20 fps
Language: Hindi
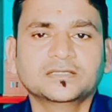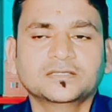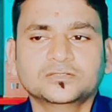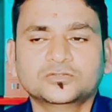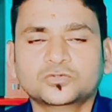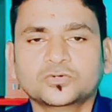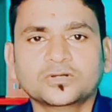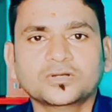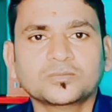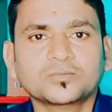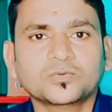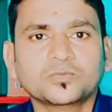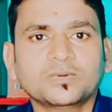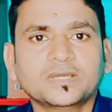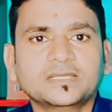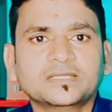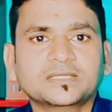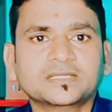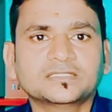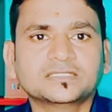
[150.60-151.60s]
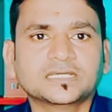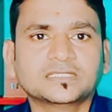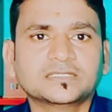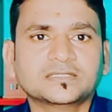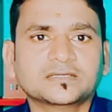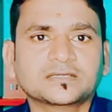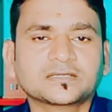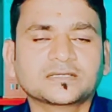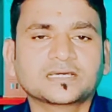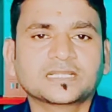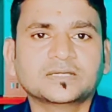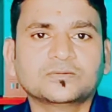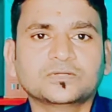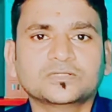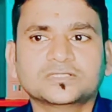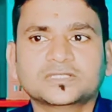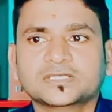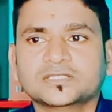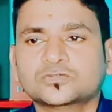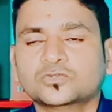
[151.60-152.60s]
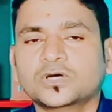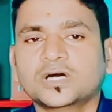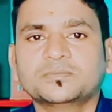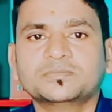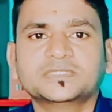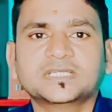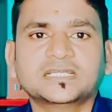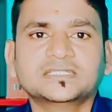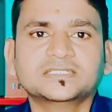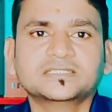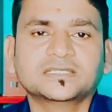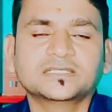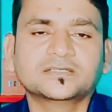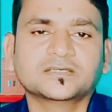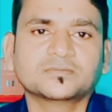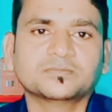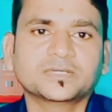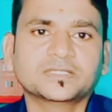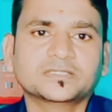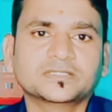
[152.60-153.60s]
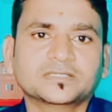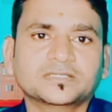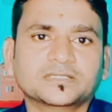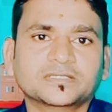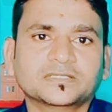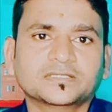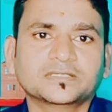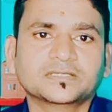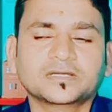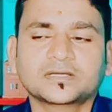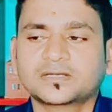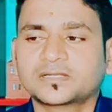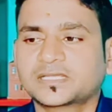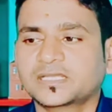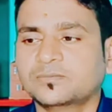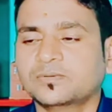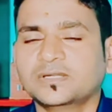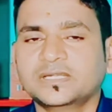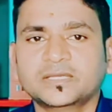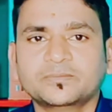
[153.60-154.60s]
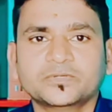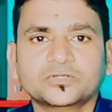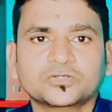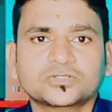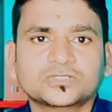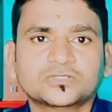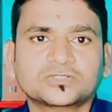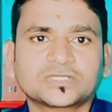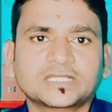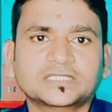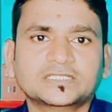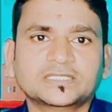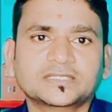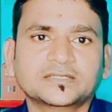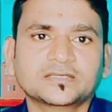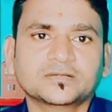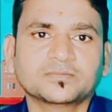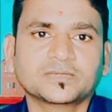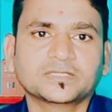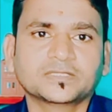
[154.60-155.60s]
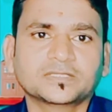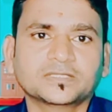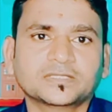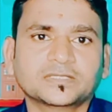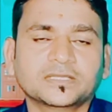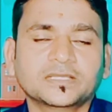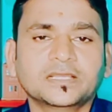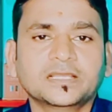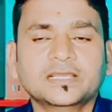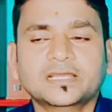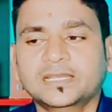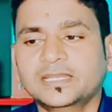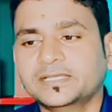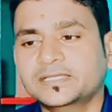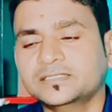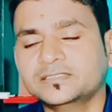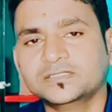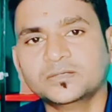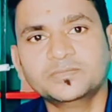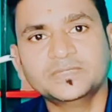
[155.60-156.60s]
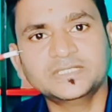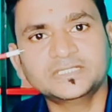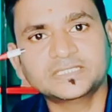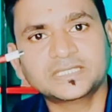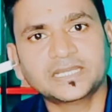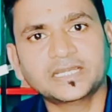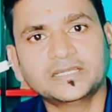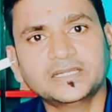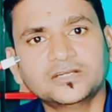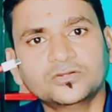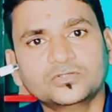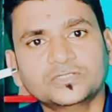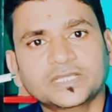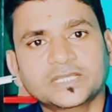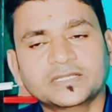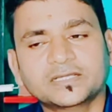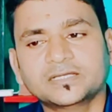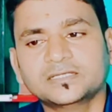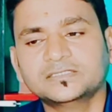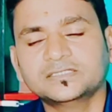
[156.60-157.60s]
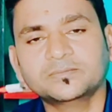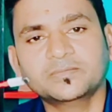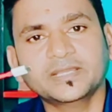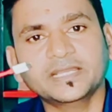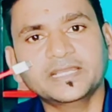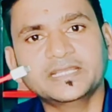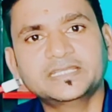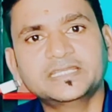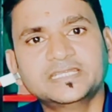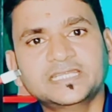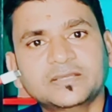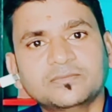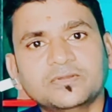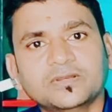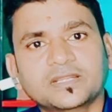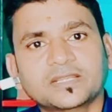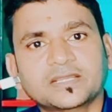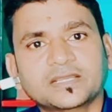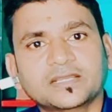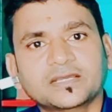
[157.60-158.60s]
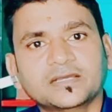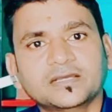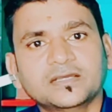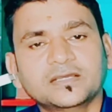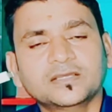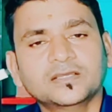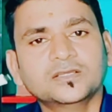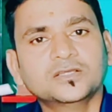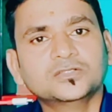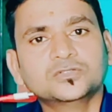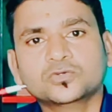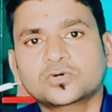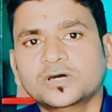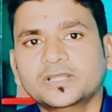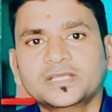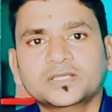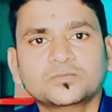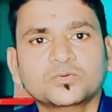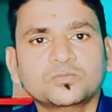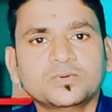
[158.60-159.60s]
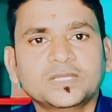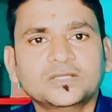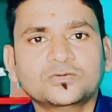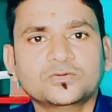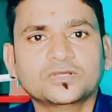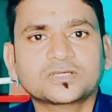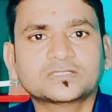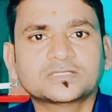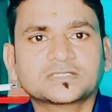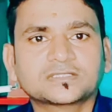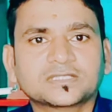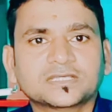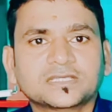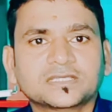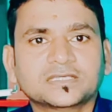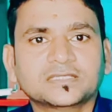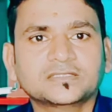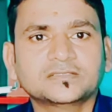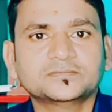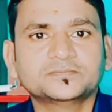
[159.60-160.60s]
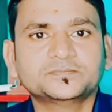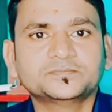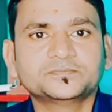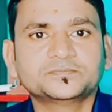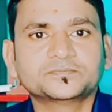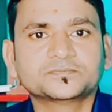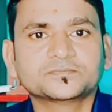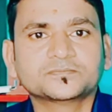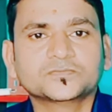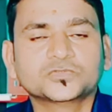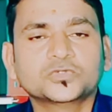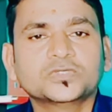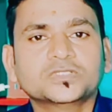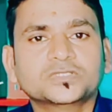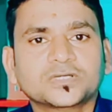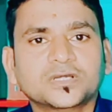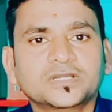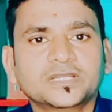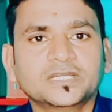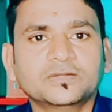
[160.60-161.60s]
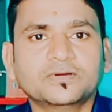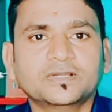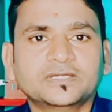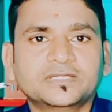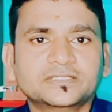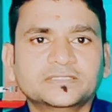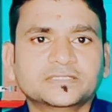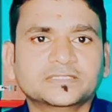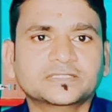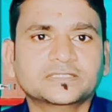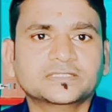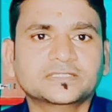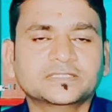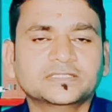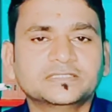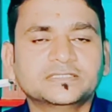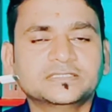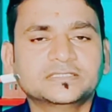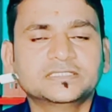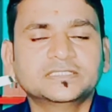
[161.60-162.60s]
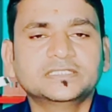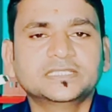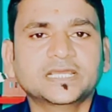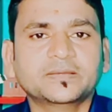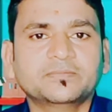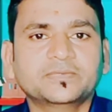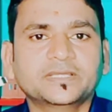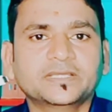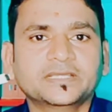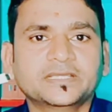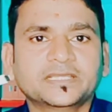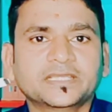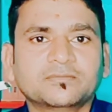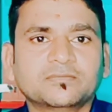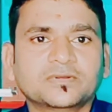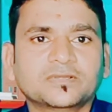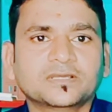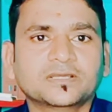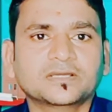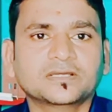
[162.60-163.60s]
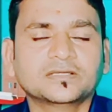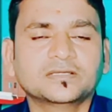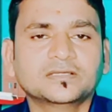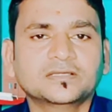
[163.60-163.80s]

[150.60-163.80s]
तो अगर मोबाइल का चार्जर अगर खराब रहता है तो आप चार्जिंग नहीं कर पाते हैं अगर केबल डैमेज हो तो चार्जिंग नहीं कर पाते हैं लेकिन जब भी स्टैंडर्ड हो जाएगा जब एक ही केबल रहेगा तो हर एक मोबाइल को लग सकता है तो ये थर्ड एडवांटेज है इस सी टाइप के केबल का